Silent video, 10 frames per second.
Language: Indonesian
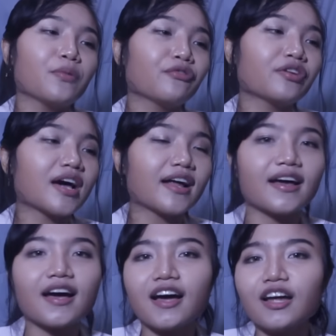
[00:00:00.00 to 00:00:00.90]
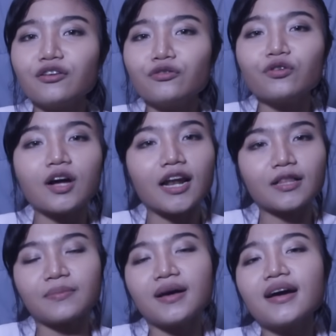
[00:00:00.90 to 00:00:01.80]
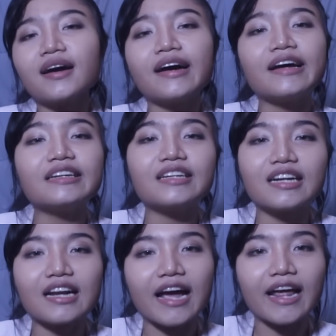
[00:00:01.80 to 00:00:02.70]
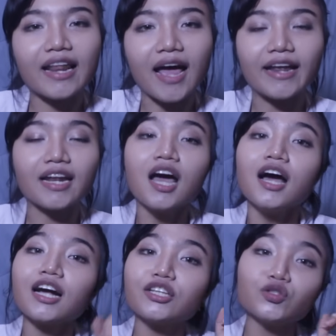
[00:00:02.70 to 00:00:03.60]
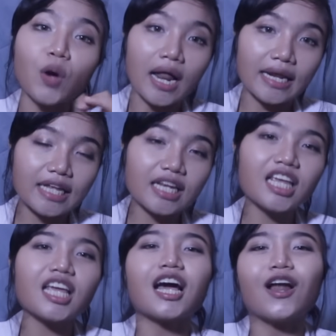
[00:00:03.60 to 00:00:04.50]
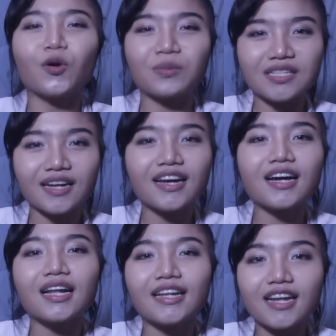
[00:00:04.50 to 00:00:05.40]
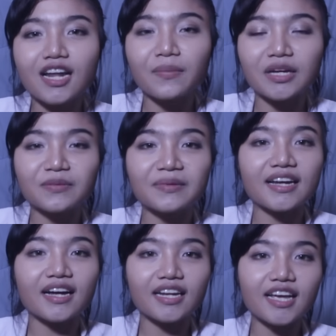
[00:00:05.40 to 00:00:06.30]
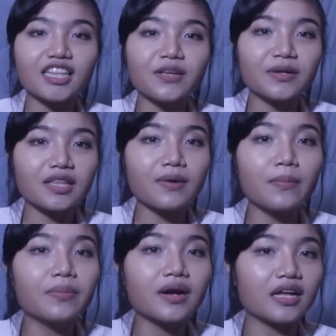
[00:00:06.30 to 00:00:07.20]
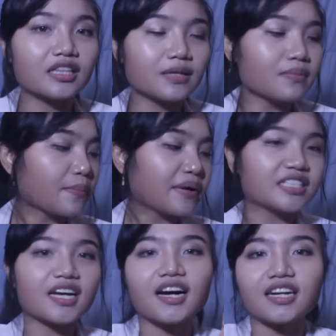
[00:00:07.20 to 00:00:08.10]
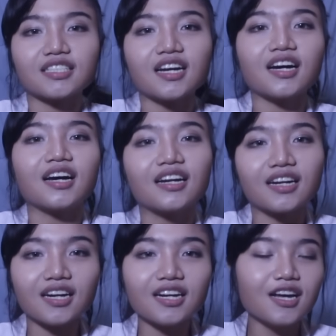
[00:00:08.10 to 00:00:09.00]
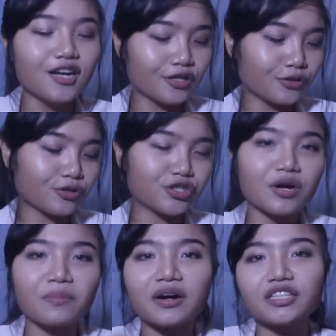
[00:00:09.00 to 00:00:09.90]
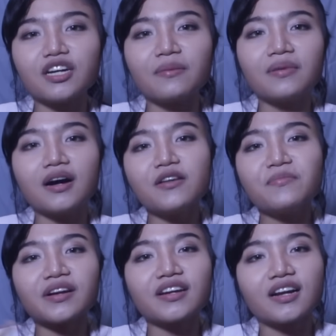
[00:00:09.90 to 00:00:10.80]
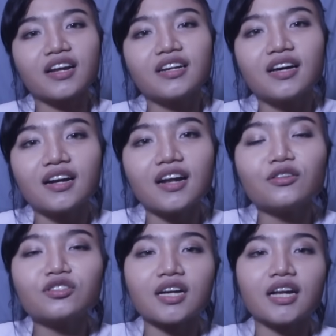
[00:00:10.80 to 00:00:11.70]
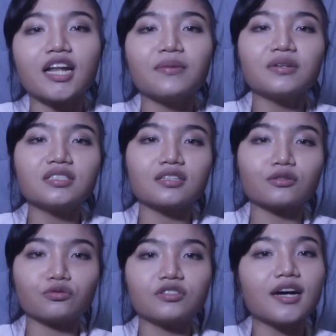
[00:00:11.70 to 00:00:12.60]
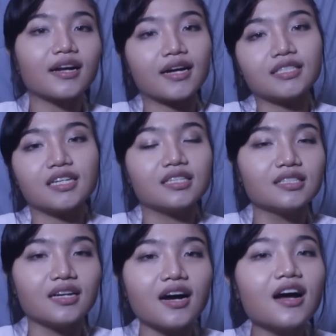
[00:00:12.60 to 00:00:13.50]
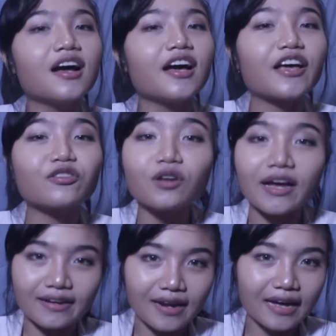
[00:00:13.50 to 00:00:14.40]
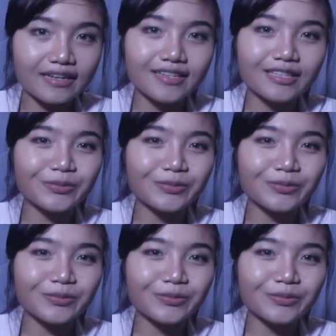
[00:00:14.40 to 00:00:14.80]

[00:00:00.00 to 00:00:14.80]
penggunaan handuk, alat makan dan lain-lain. Kecuali nih kalau misalnya kalian sama teman kalian tiba-tiba berantem sampai cakar-cakaran, terus jambak-jambaan berdarah-darah terus kalian menyentuh darahnya dia, itu lain lagi